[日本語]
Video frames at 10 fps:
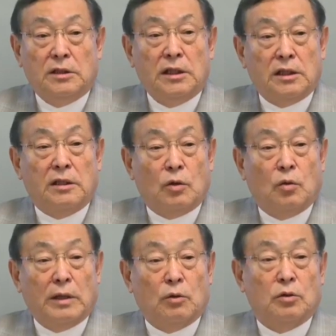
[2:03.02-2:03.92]
生って
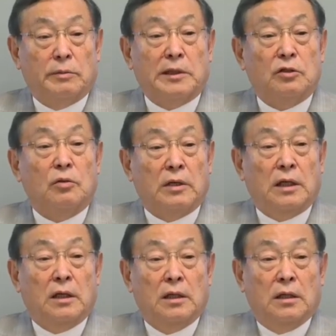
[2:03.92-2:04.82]
怖い言葉ですよ
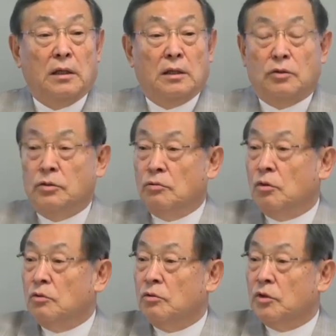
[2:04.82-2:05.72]
ね。中
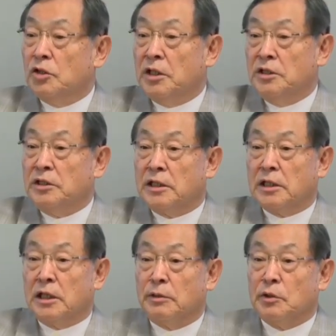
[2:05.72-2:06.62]
国語で先生っ
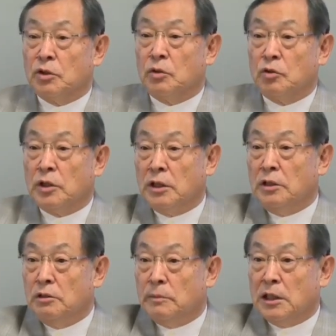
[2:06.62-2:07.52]
て書きますけど、先
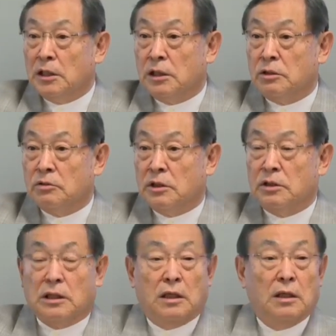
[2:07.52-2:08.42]
に生まれたっていうじゃないで
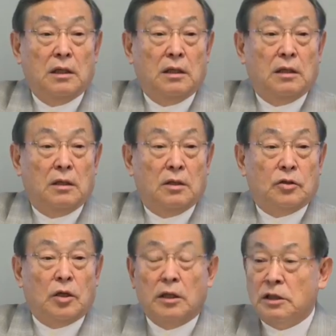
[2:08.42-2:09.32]
すか。
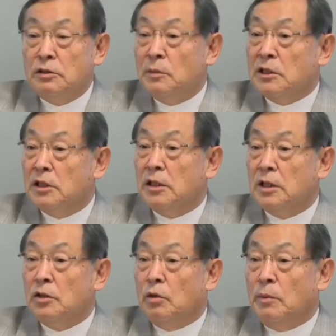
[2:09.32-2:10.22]
先に生まれただ
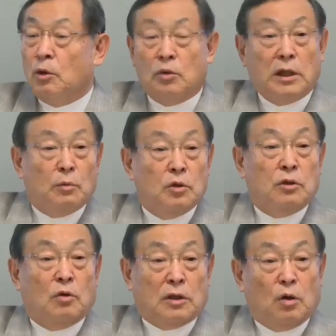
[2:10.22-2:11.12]
けでお前答えを持っ
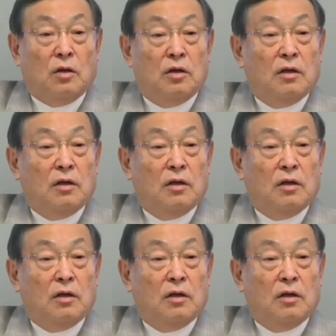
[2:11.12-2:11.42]
てるのかと、